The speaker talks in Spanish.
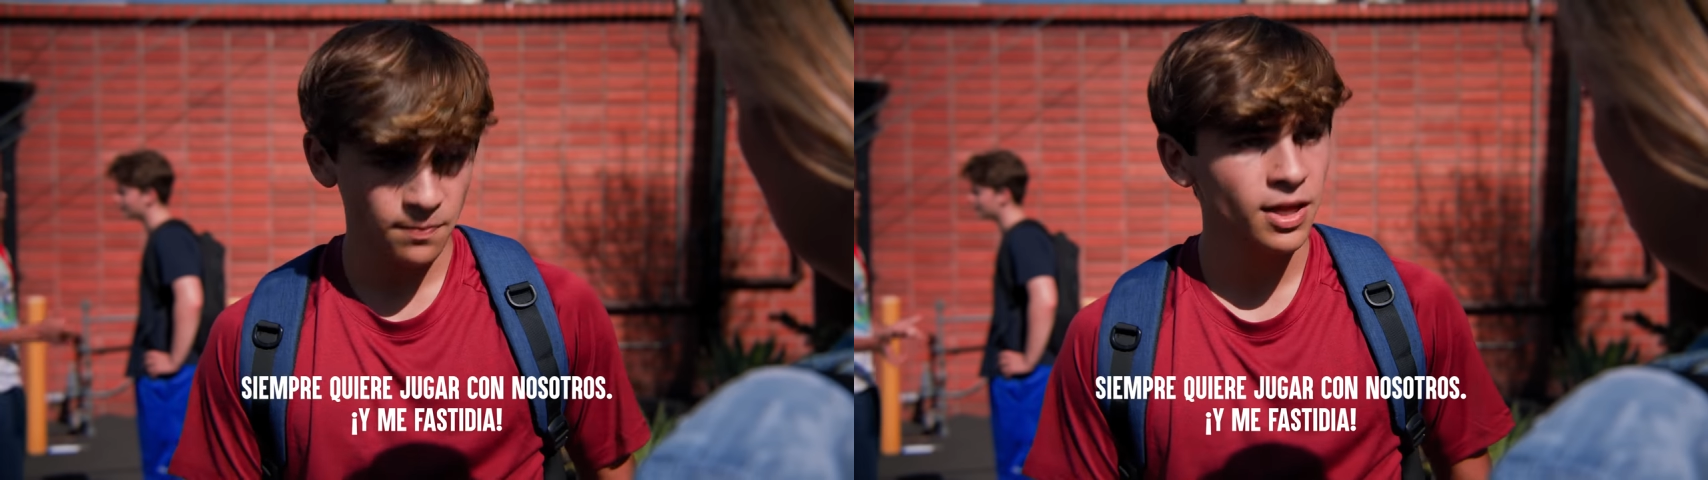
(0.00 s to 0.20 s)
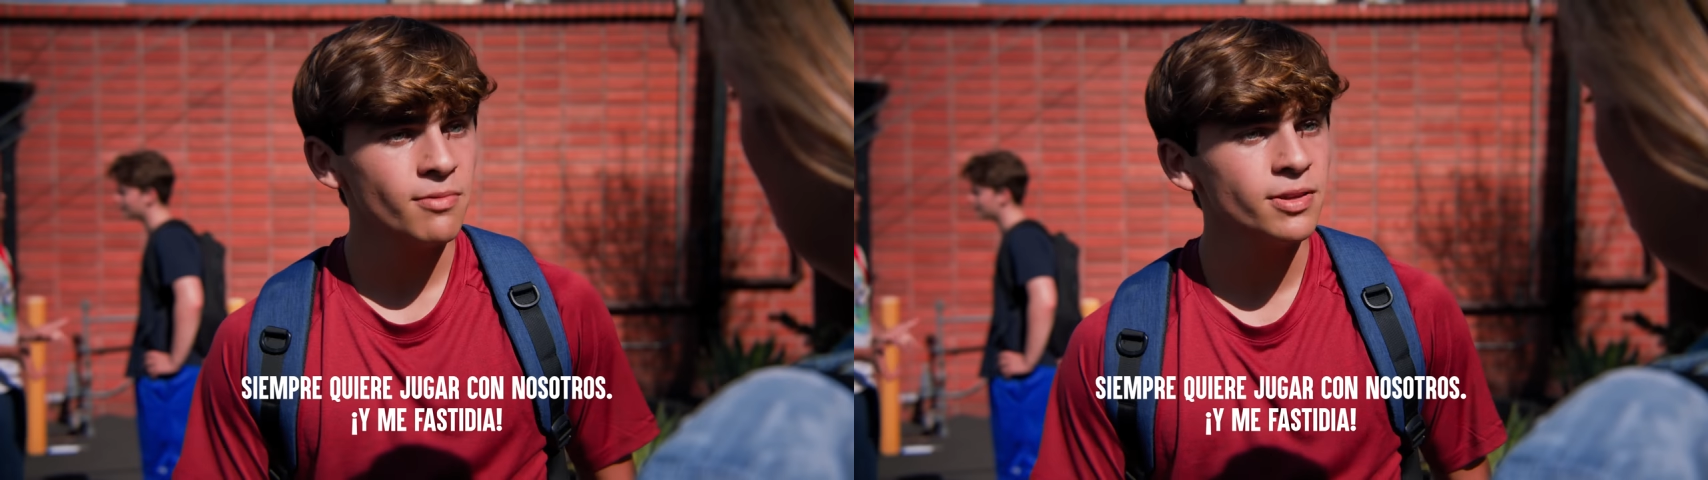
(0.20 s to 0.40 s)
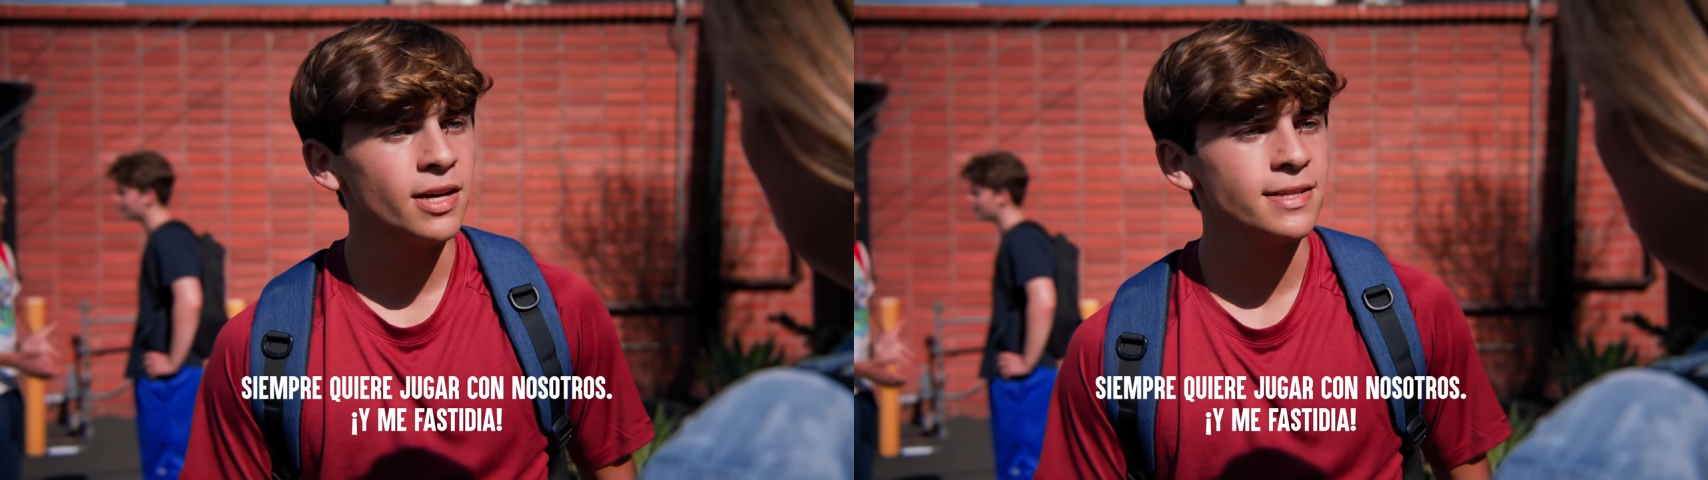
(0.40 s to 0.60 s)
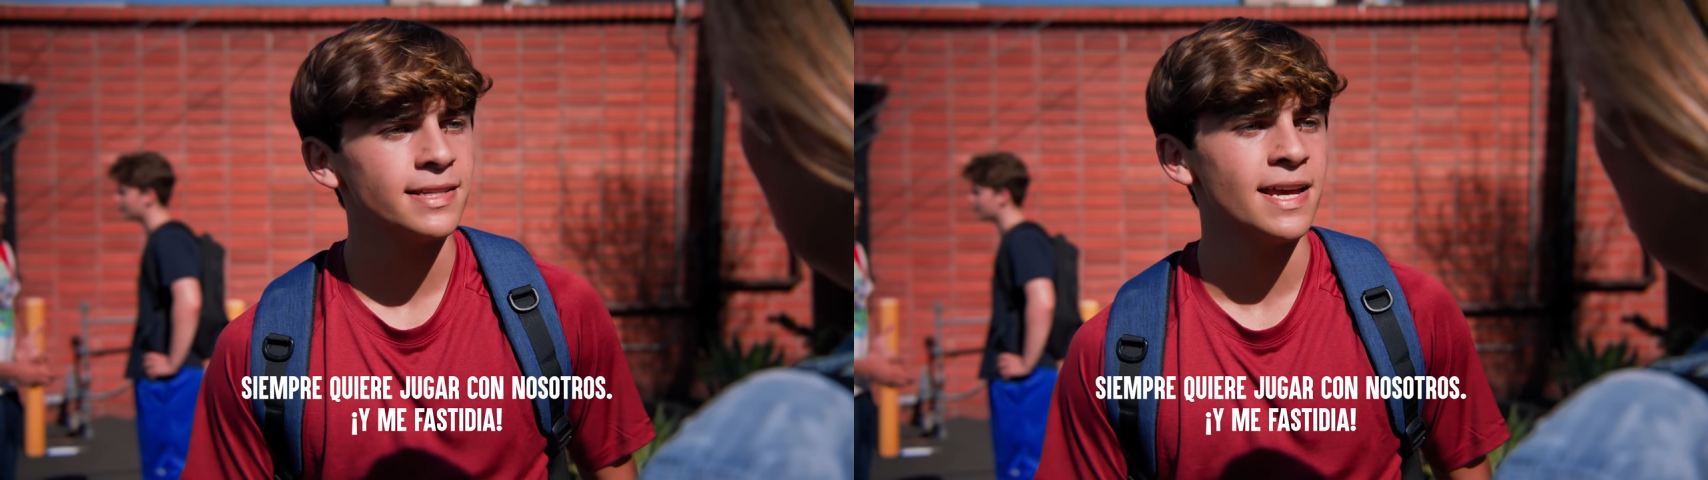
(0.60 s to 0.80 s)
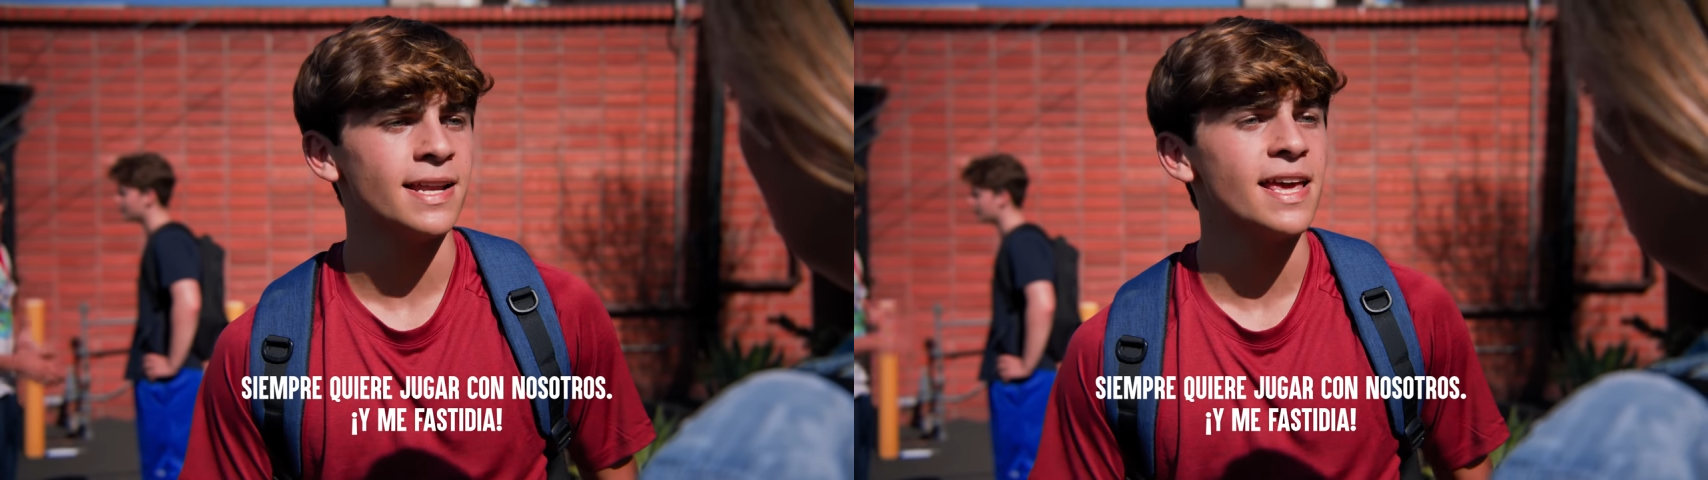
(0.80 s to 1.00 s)
quiere jugar con
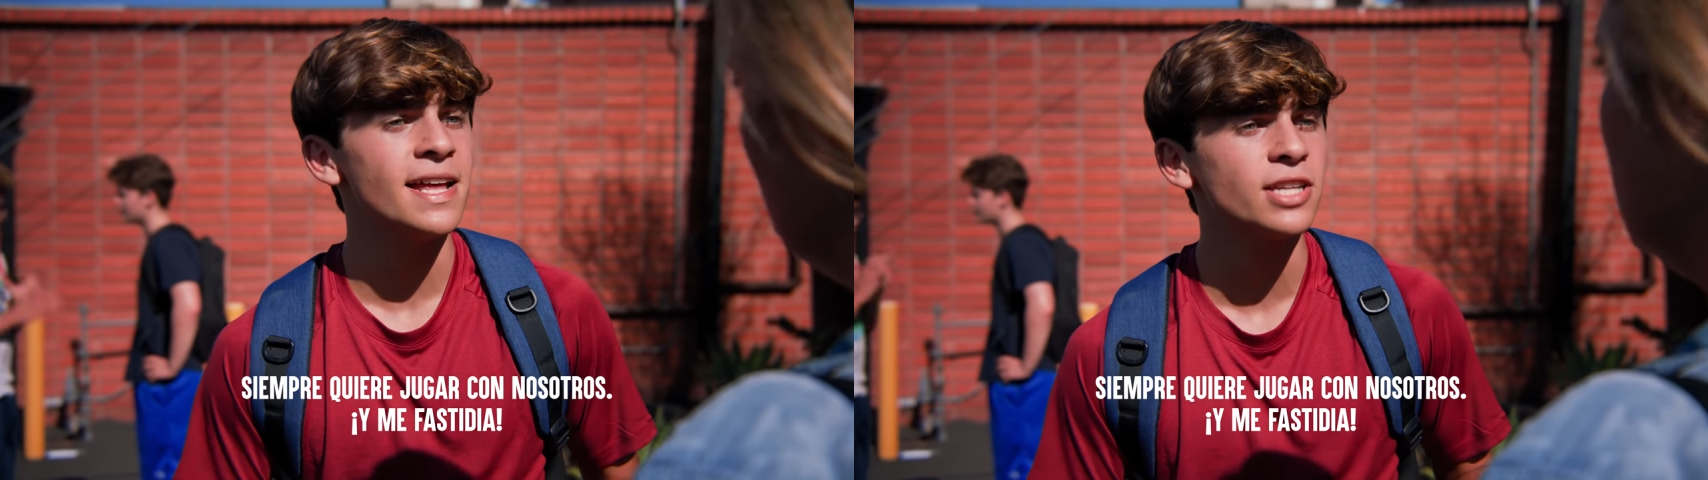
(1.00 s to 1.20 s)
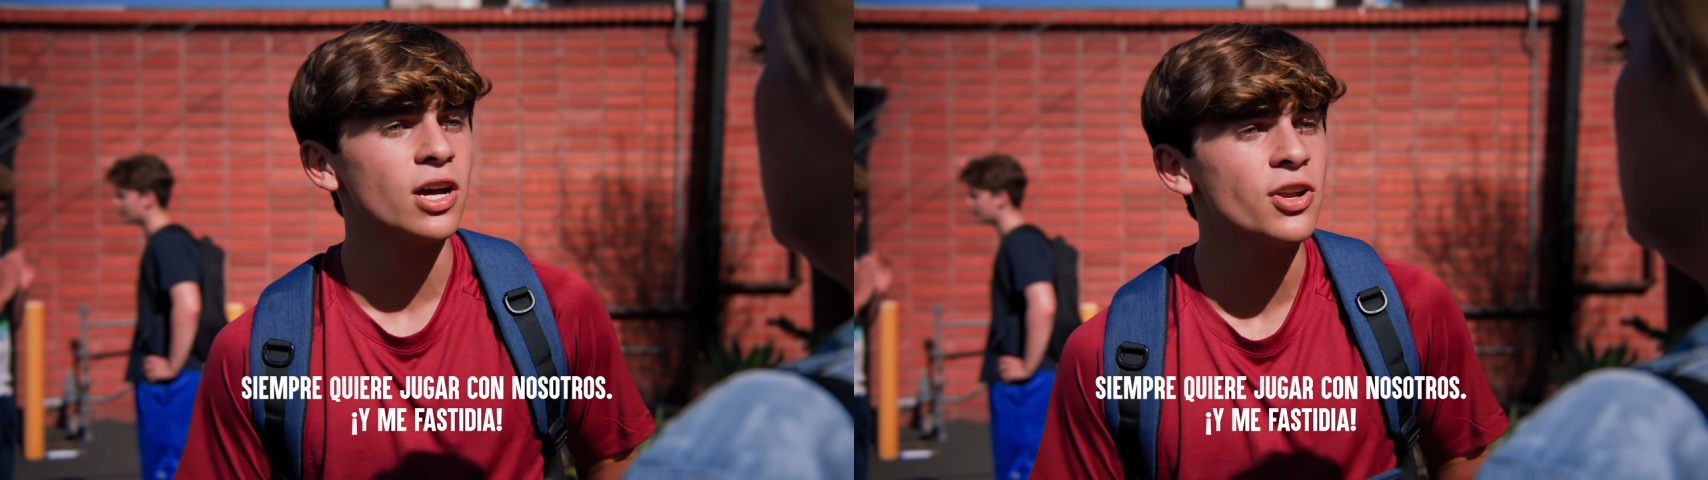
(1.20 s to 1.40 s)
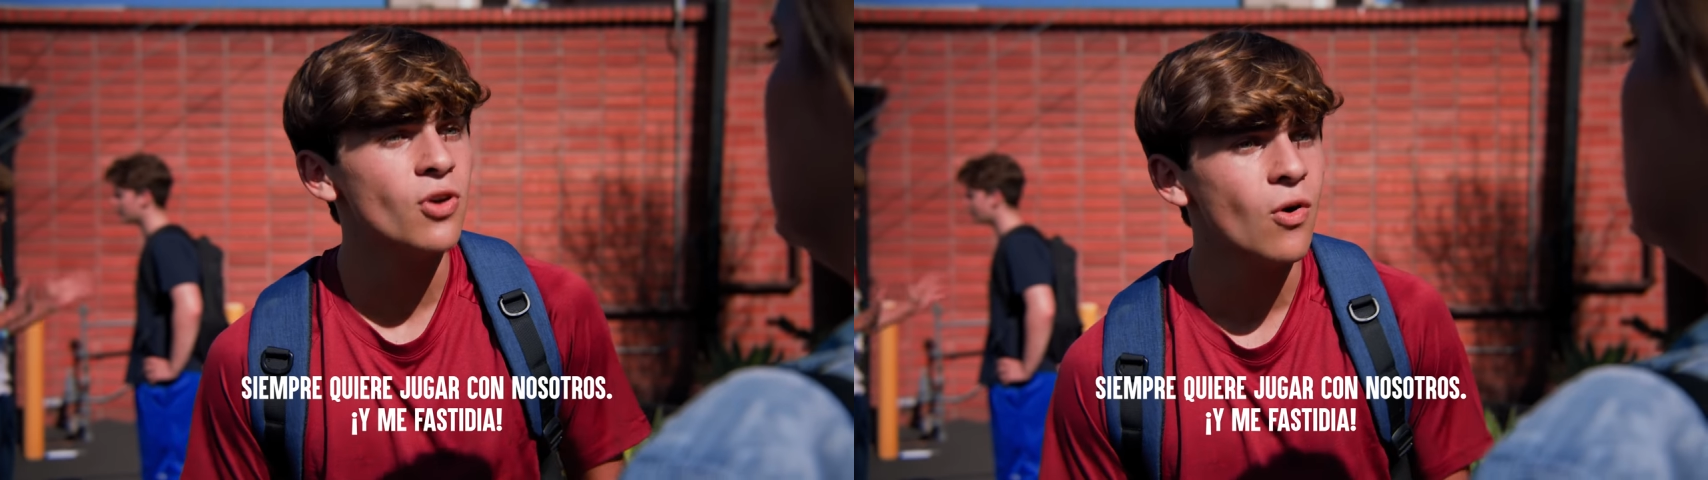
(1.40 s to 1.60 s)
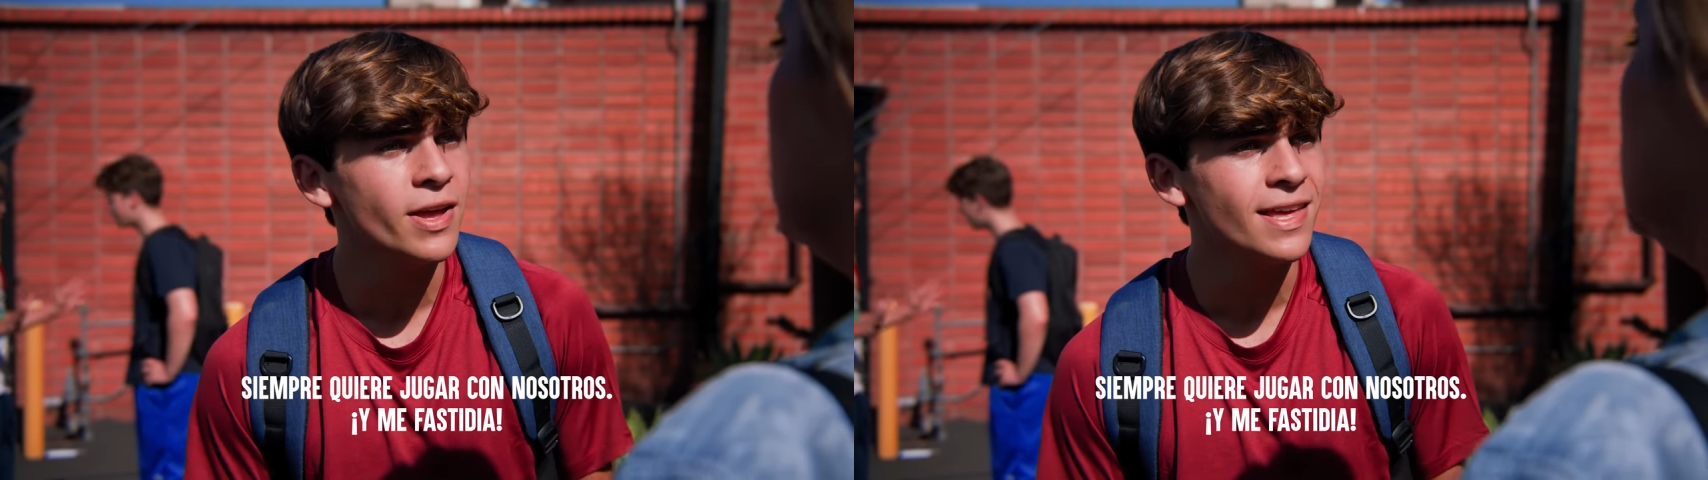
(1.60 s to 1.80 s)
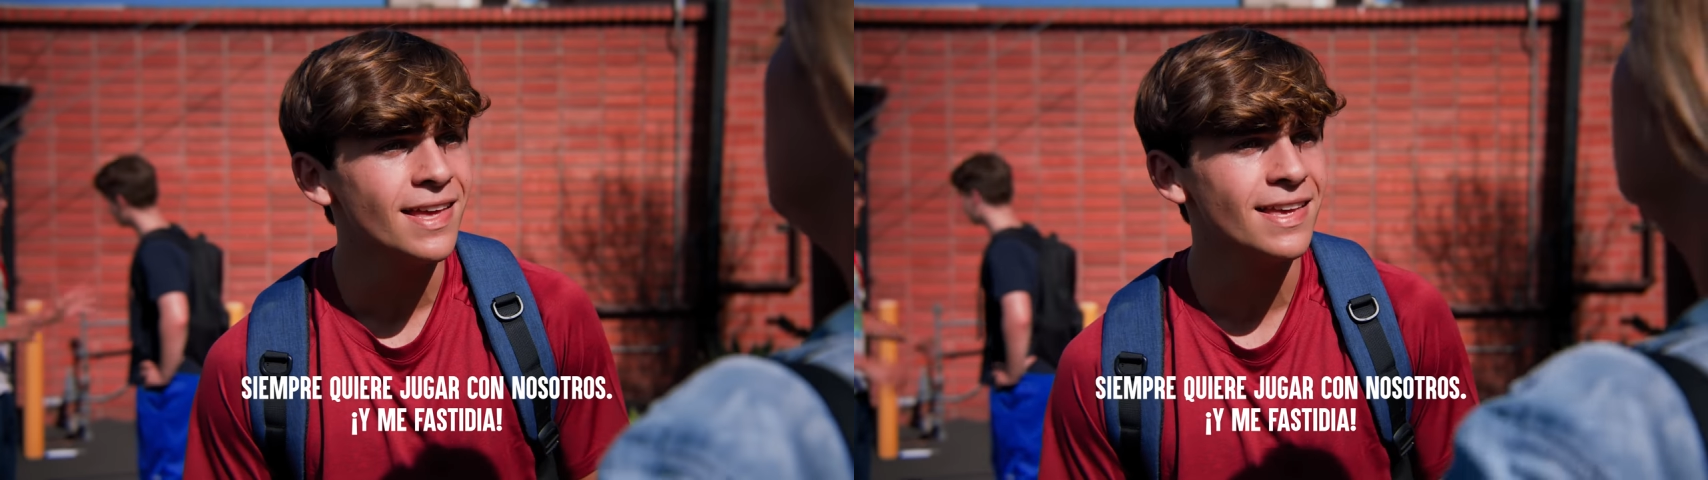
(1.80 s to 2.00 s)
nosotros y me
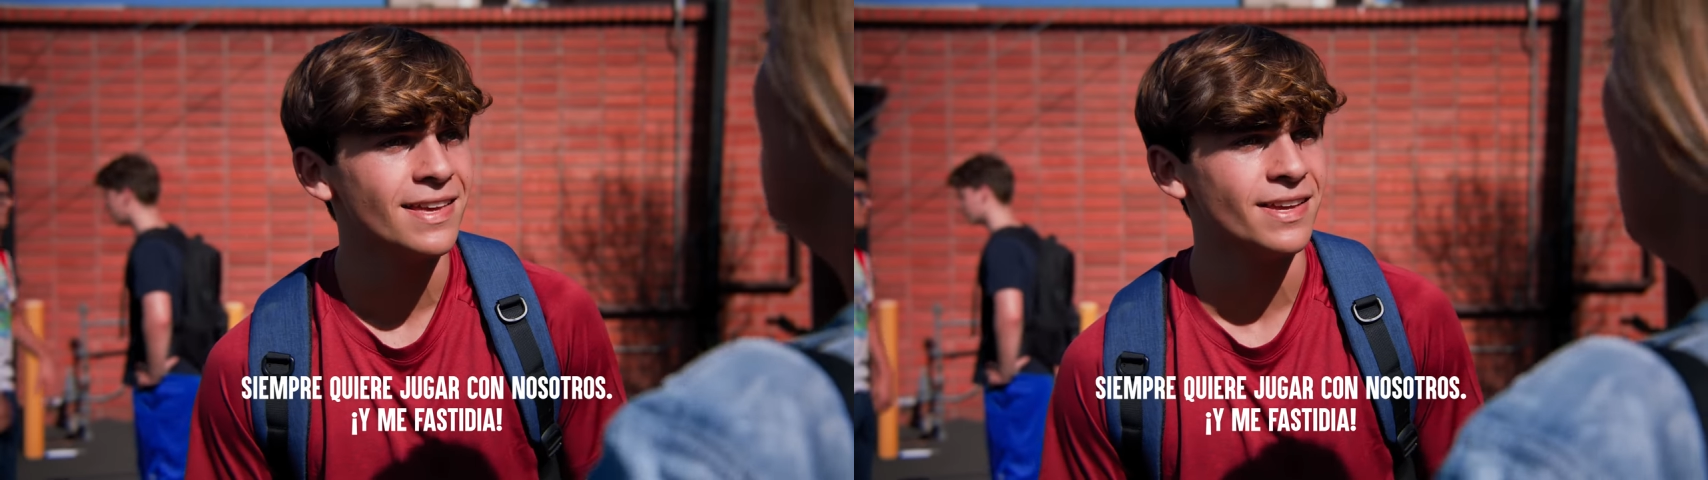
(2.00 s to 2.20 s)
fastidia.